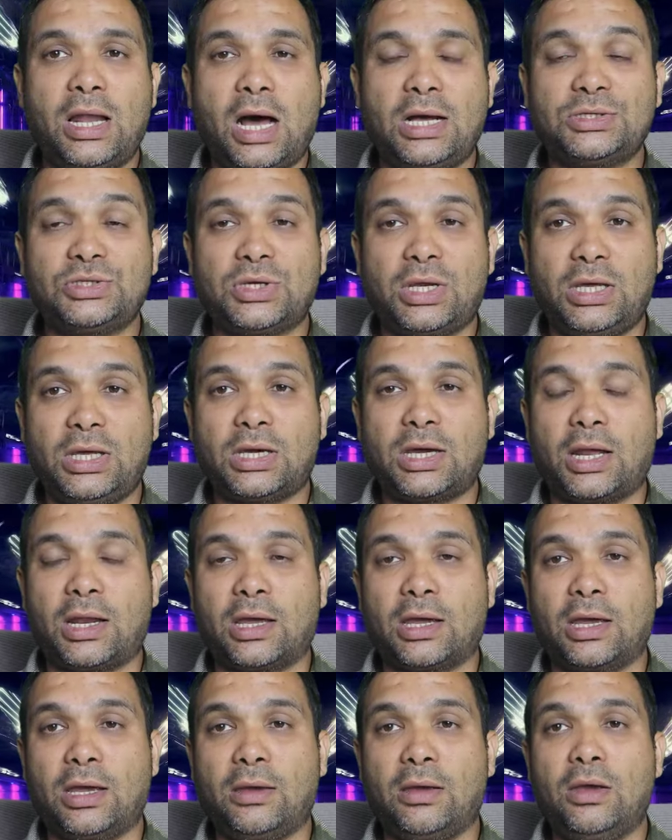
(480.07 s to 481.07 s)
इलाज नहीं
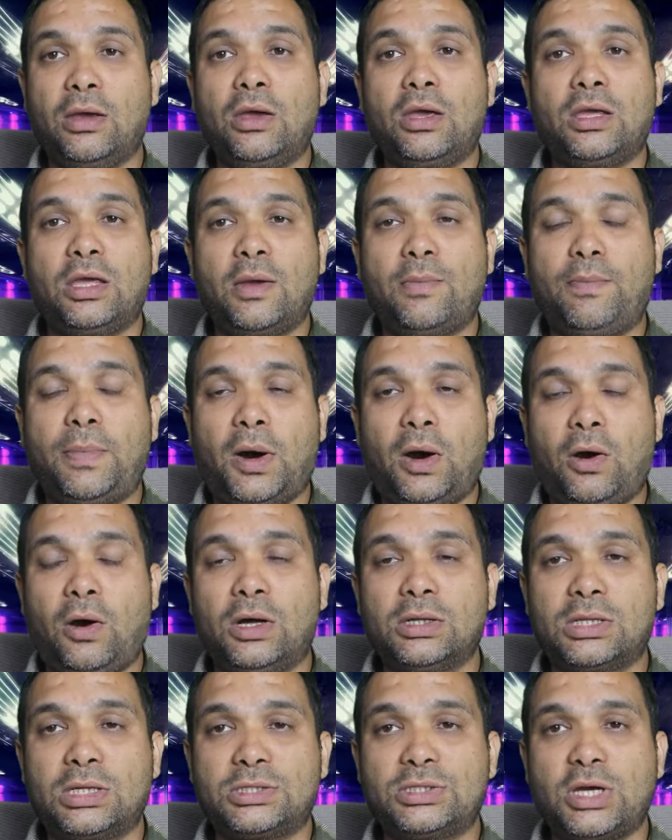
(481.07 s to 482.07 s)
करेंगे ये
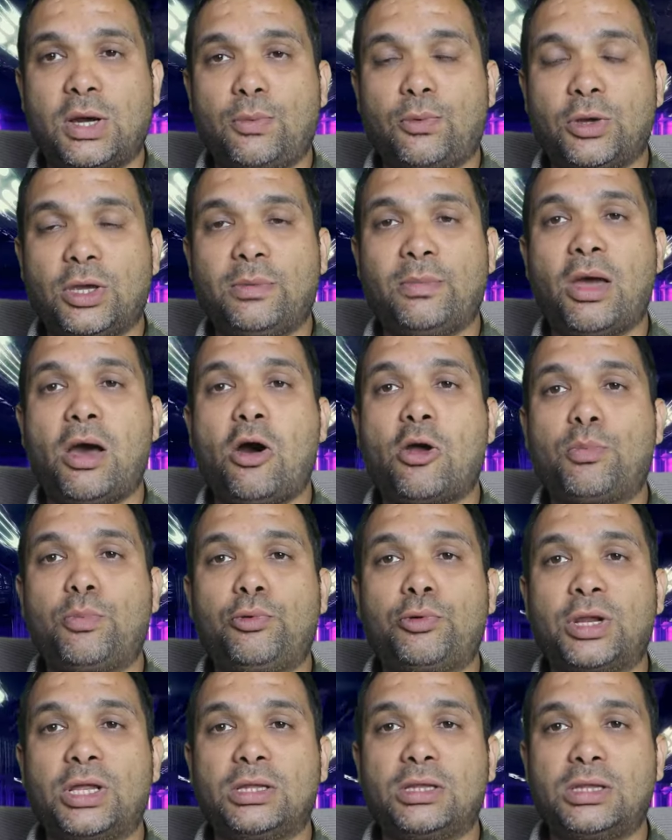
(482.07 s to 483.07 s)
बहुत अच्छा मुहिम है और
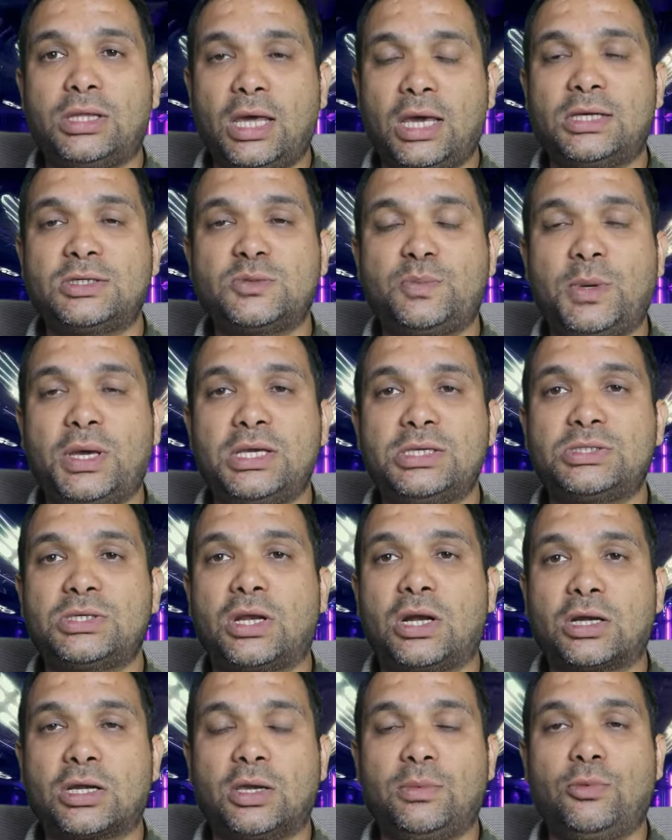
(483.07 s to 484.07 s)
पूरे देश में इस
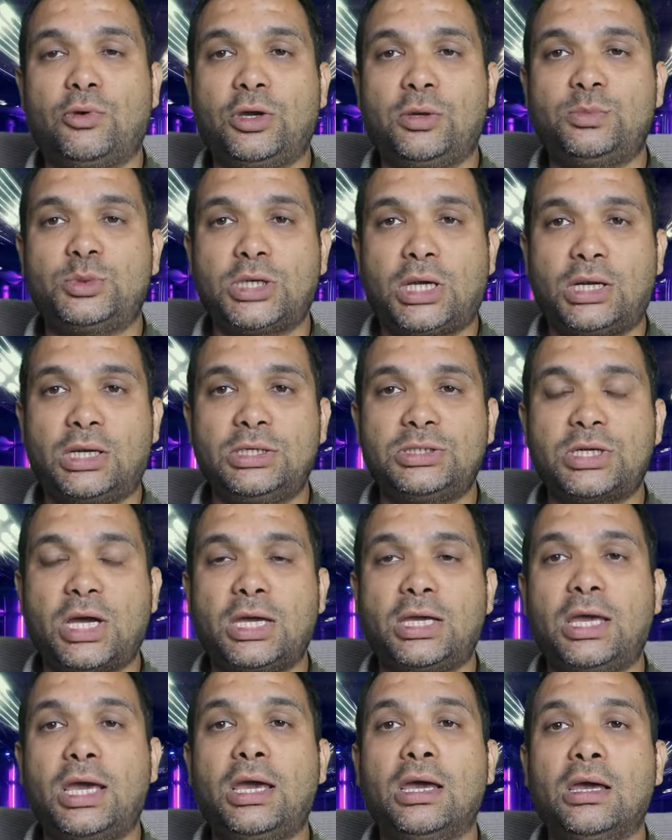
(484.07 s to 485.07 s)
तरह की मुहिम चलनी
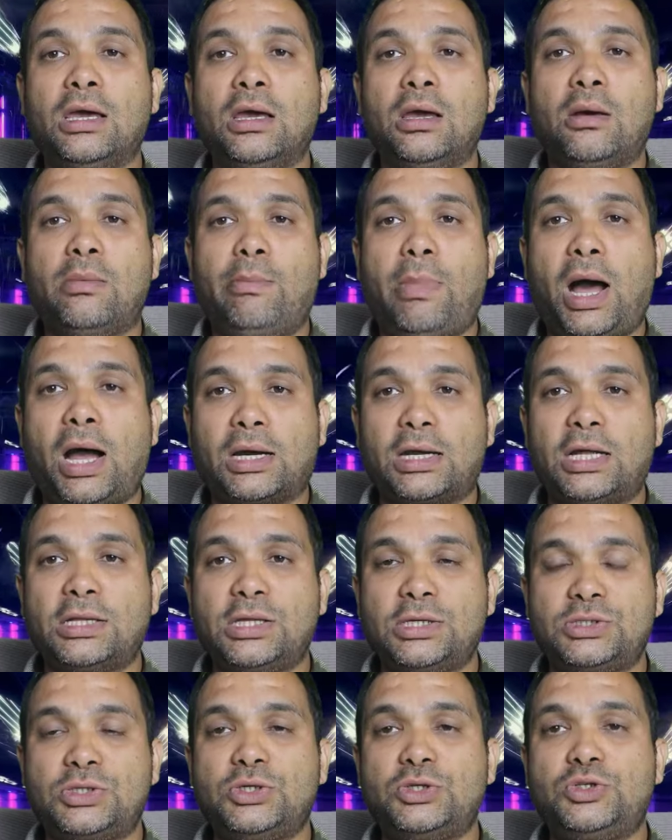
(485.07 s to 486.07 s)
चाहिए
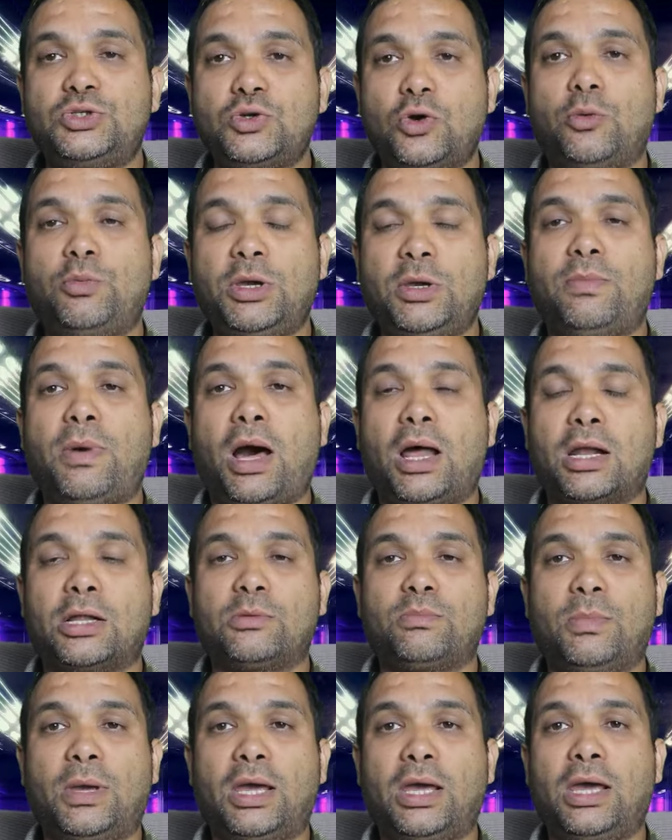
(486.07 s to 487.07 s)
बांग्लादेशी जो भी
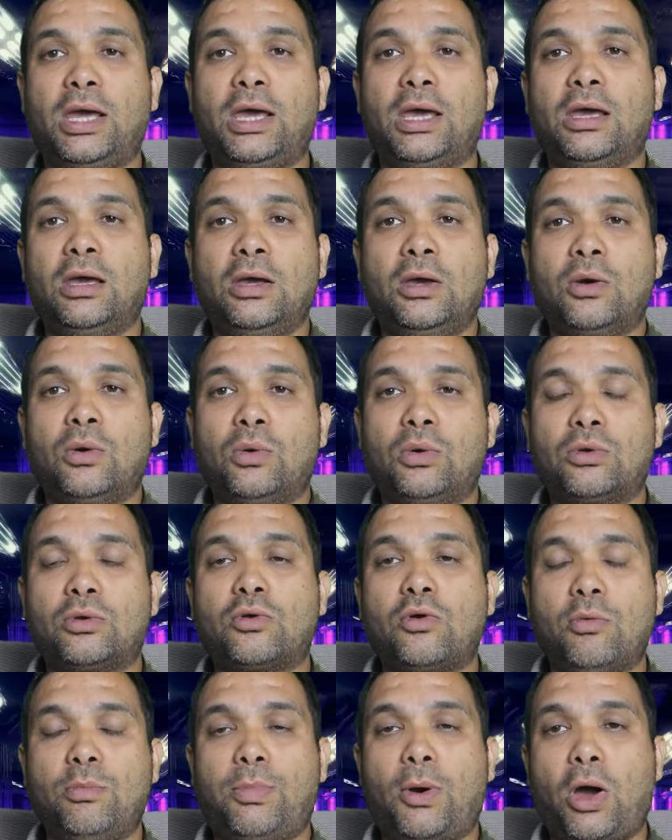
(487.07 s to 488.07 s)
भारत में है
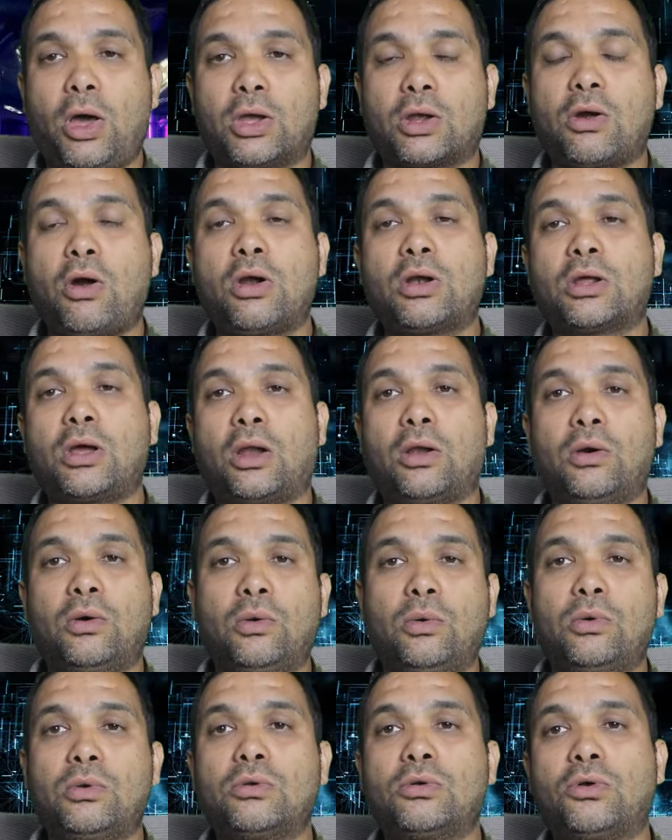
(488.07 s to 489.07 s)
उनको बॉयकॉट करो
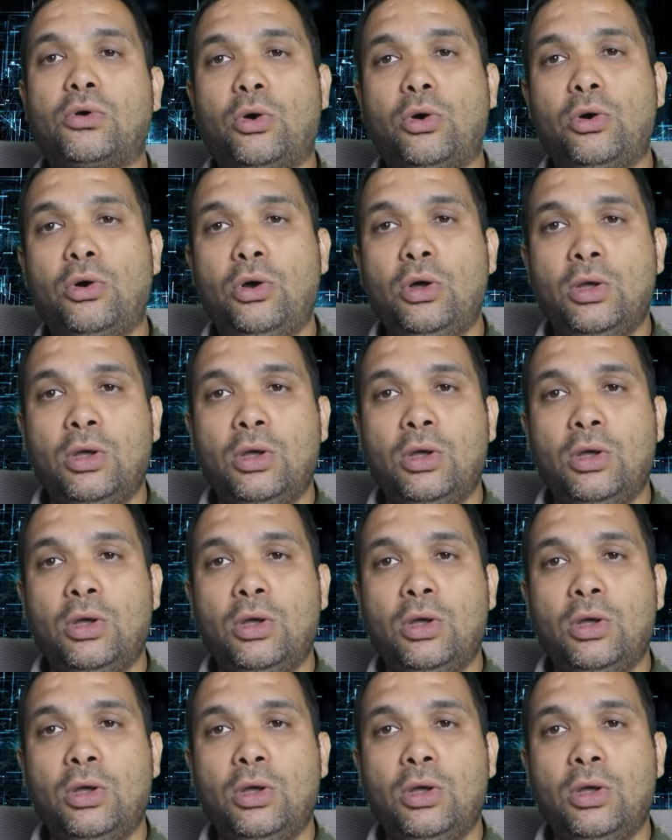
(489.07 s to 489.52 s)
उनको